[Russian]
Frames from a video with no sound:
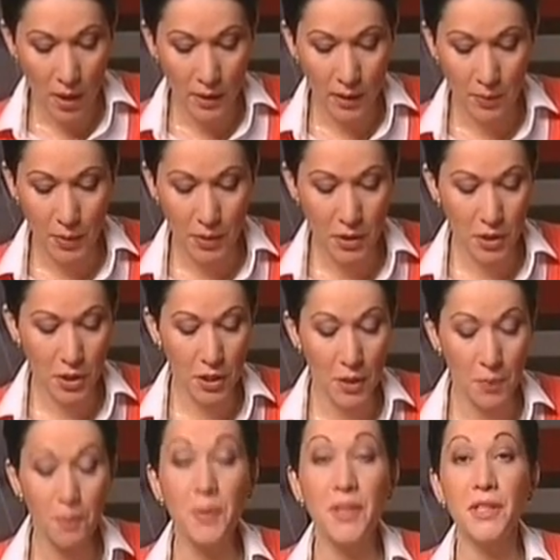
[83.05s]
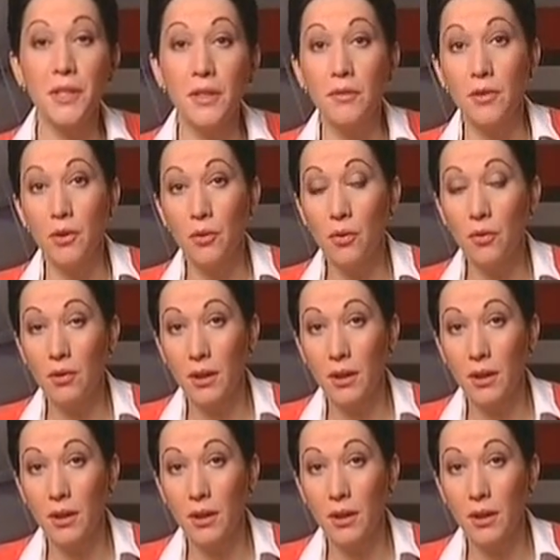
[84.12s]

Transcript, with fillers: на протяжении пяти веков